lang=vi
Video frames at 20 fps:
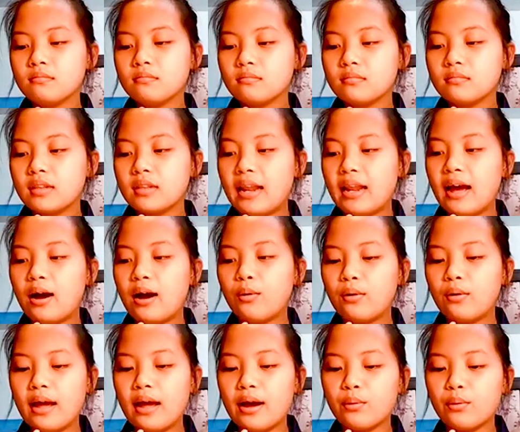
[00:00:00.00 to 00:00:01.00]
La Hầu
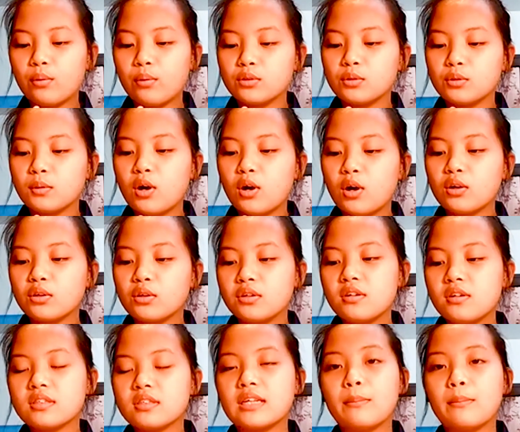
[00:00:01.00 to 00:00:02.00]
La của chúng con có được
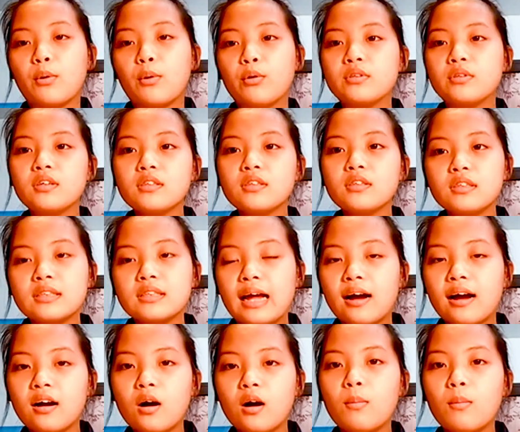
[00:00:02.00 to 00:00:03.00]
sám hối trước chư tăng
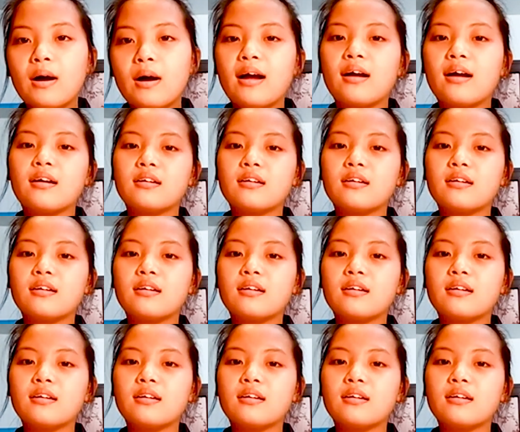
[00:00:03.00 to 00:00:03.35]
không ạ?